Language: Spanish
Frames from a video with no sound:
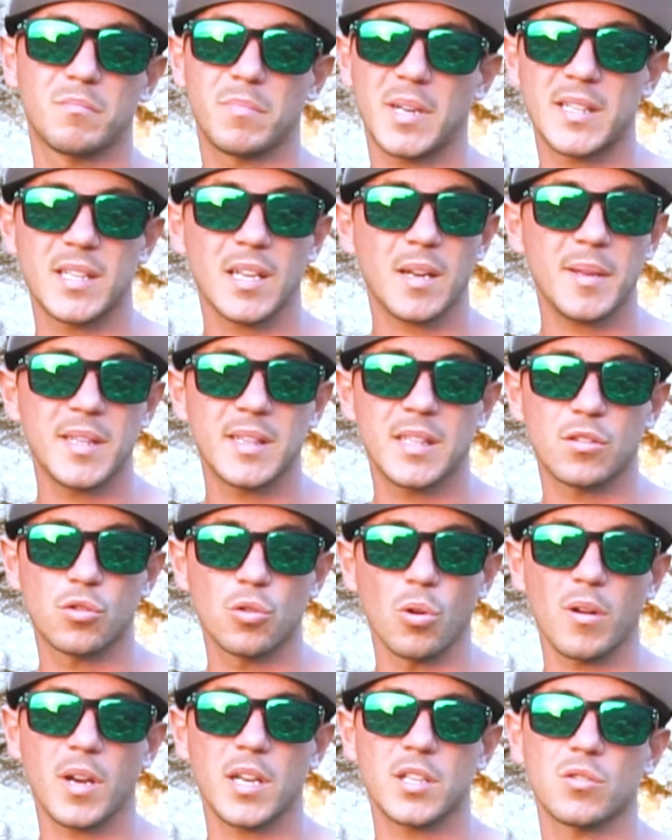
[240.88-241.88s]
prácticamente
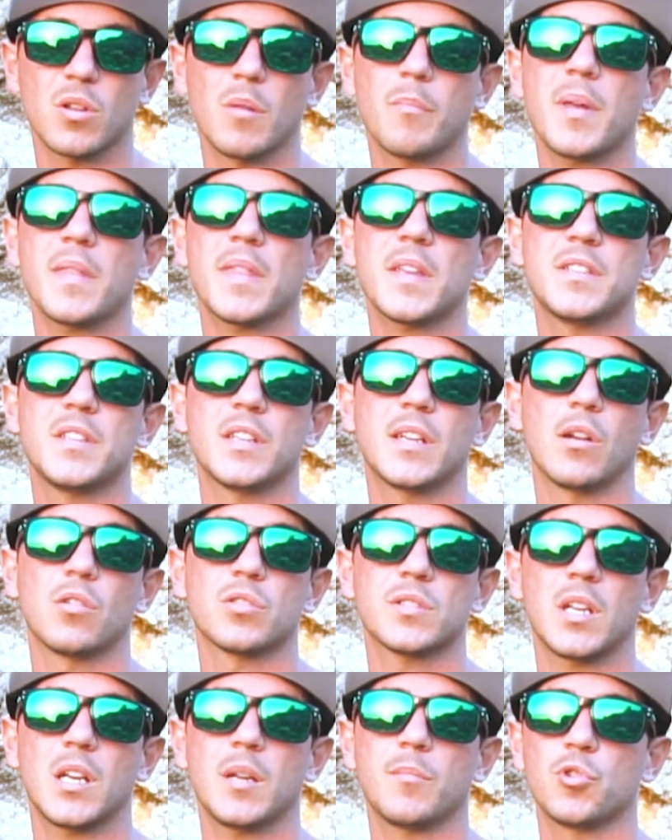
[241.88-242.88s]
todo el resto de peces sí que
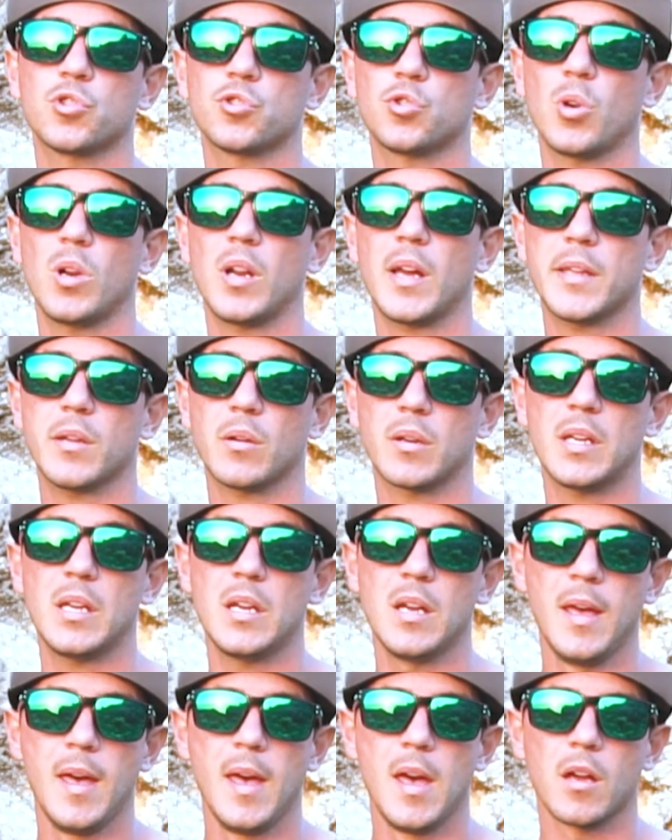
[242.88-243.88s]
los tenemos todo el año
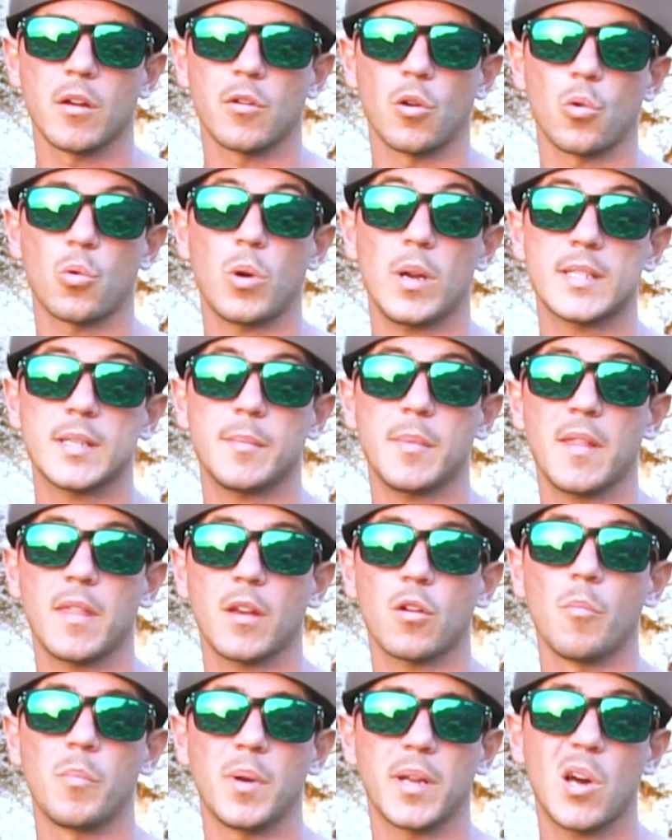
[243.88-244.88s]
aquí, con lo cual se me
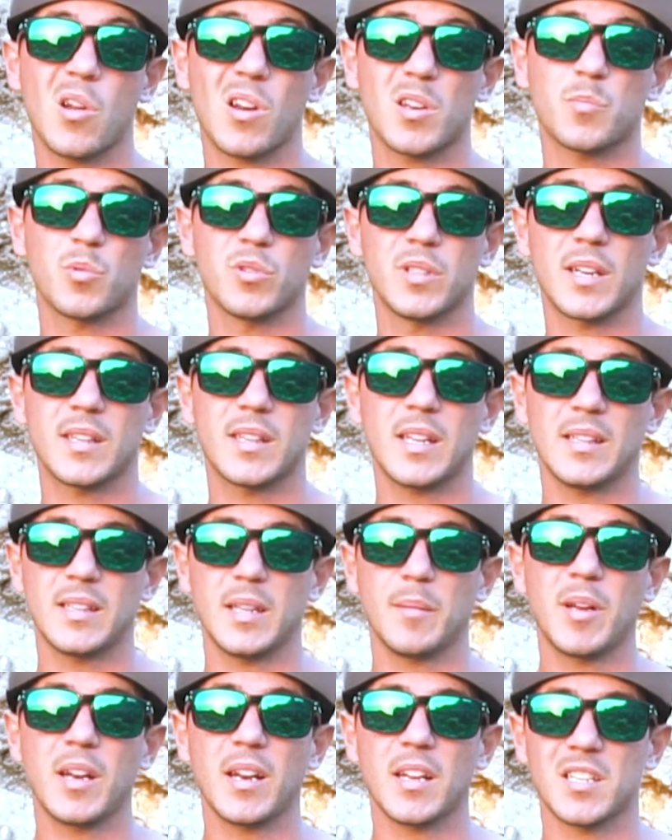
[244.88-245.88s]
hace complicado responderte al
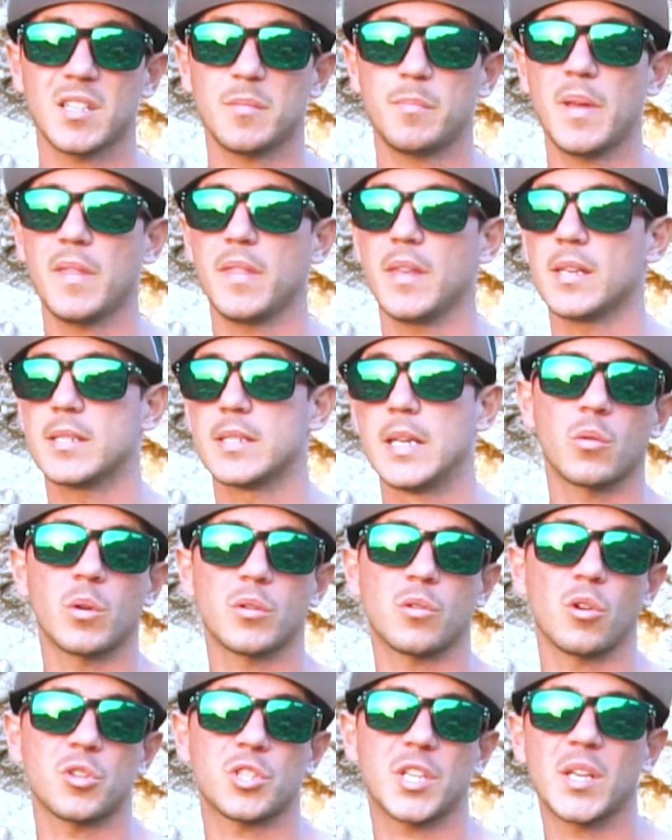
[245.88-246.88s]
tema de las especies. En
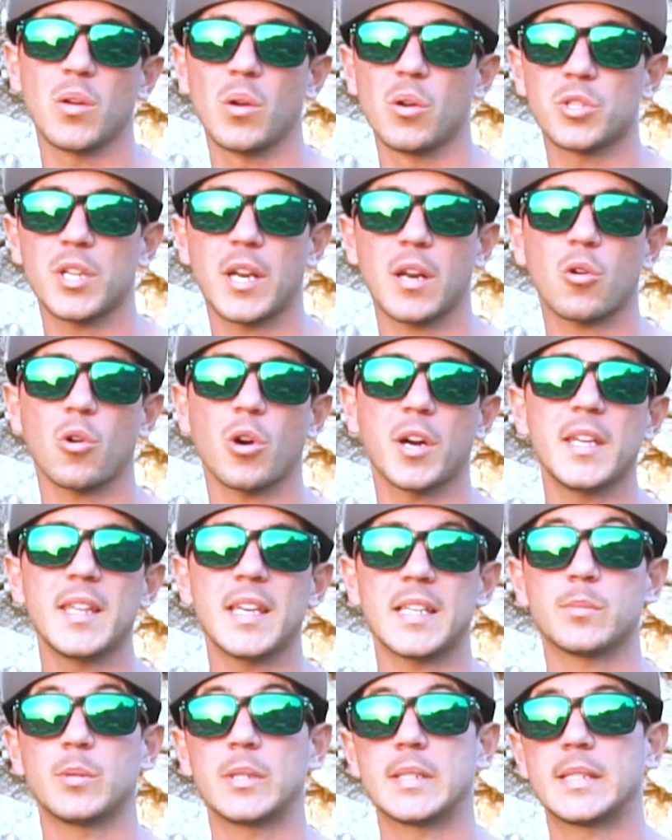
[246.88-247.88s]
cuanto a los señuelos y
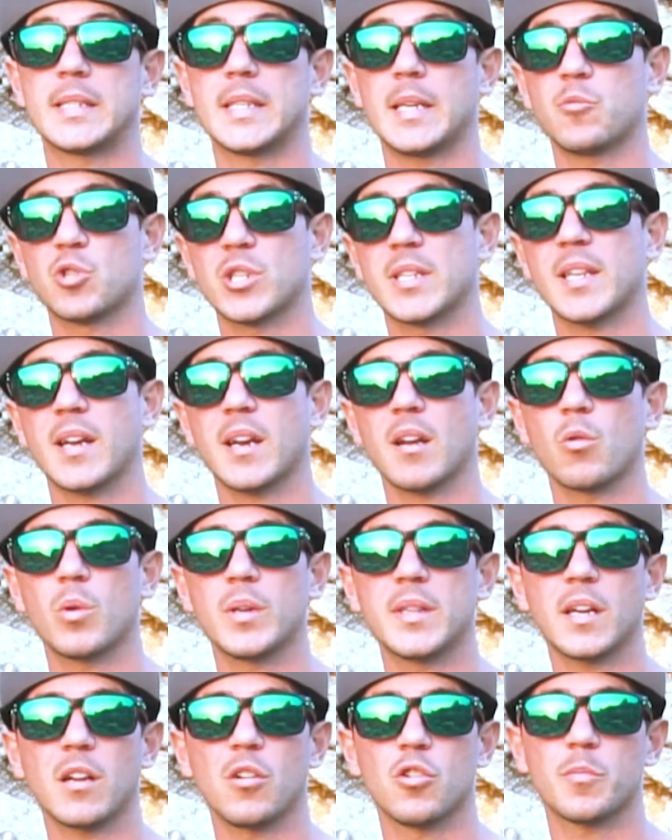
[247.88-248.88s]
recogidas, pues tenemos que tener en
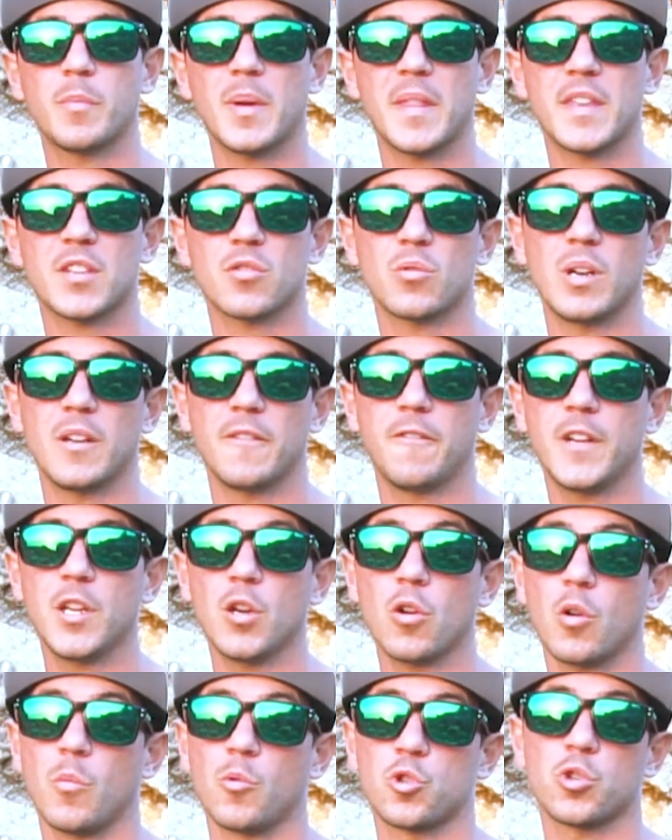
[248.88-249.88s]
cuenta que los peces con el
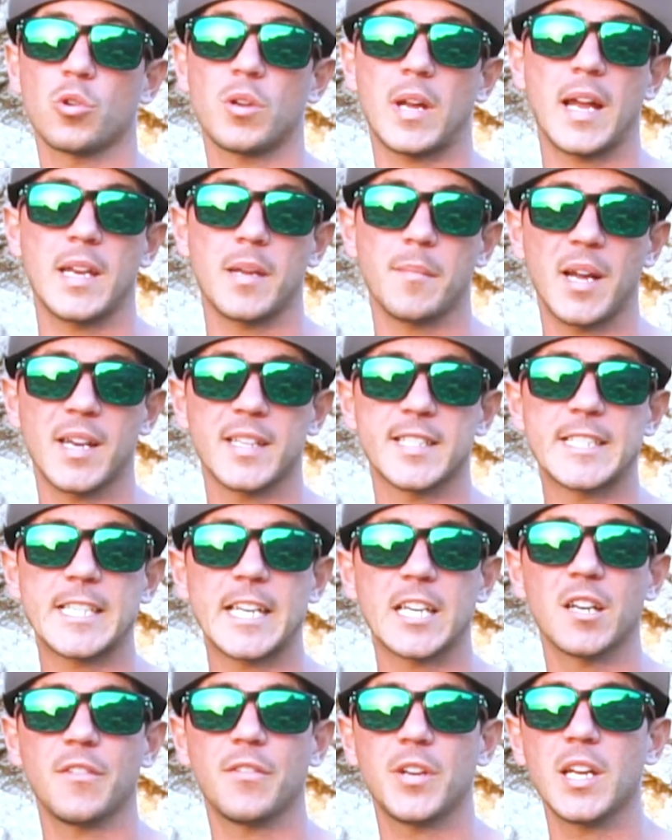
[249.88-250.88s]
frío, como son animales de
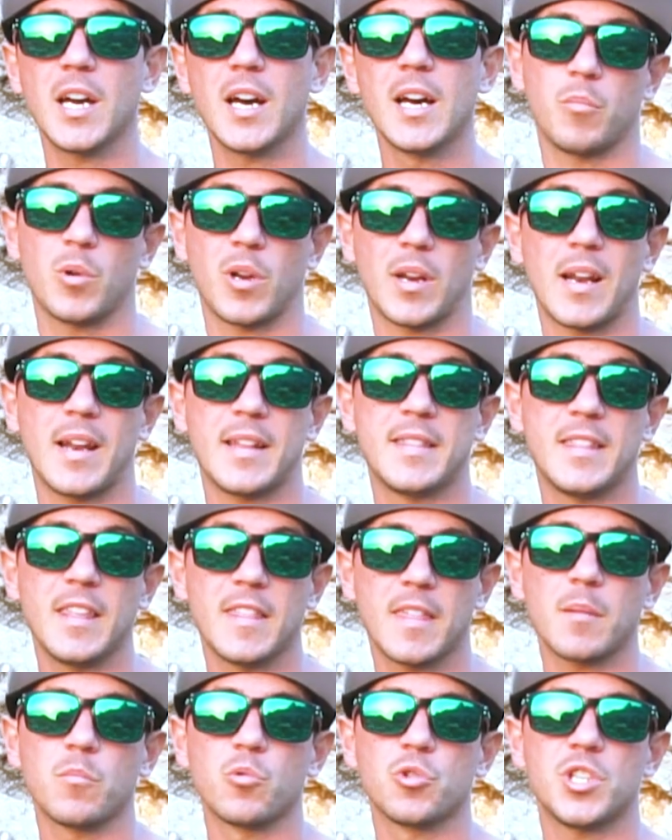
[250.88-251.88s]
sangre fría, pues
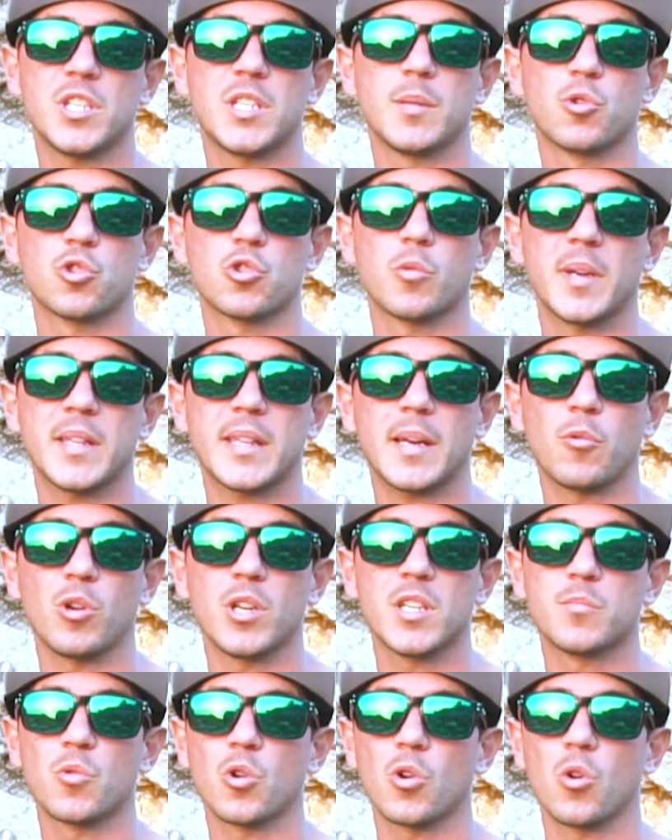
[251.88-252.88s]
ralentizan muchísimo su
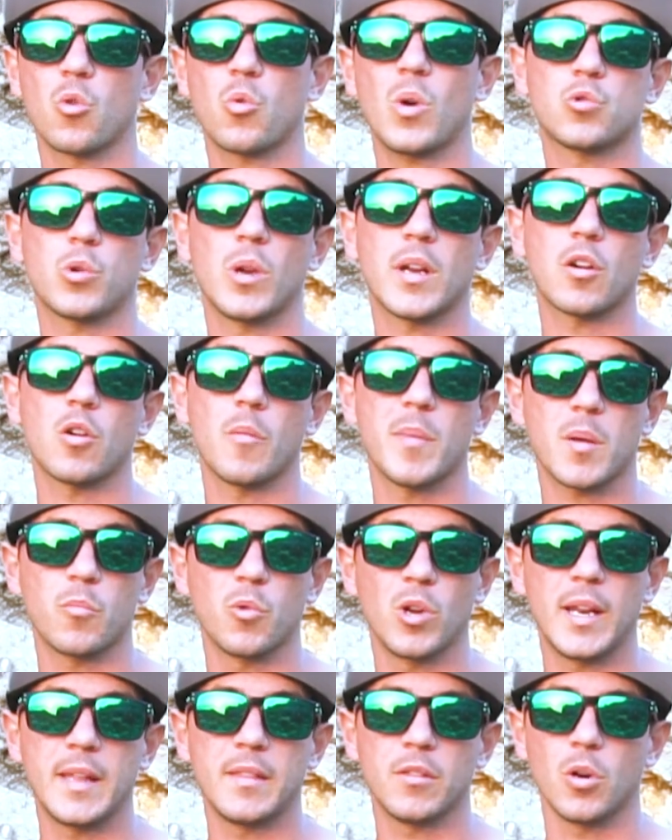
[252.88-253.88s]
metabolismo, con lo cual suelen comer
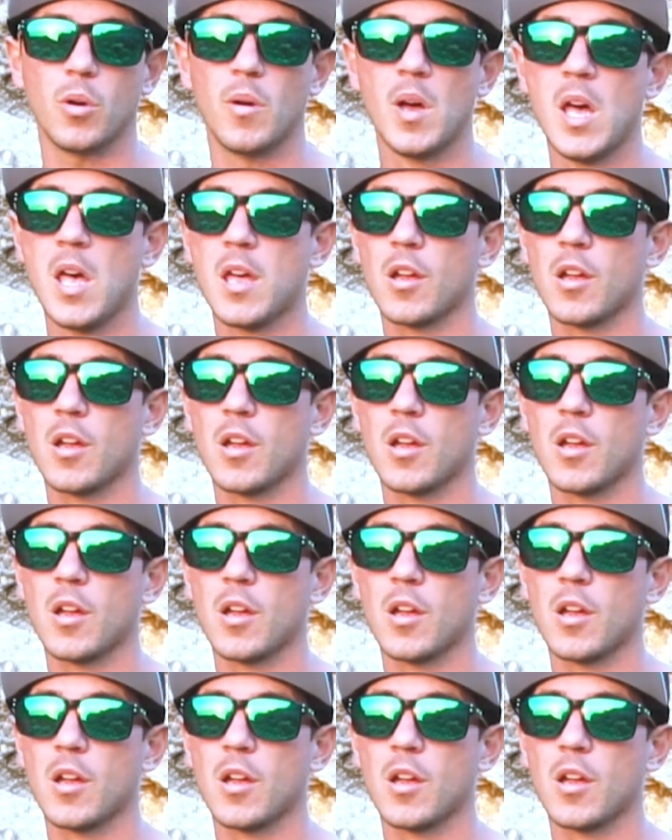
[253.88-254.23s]
muy lento.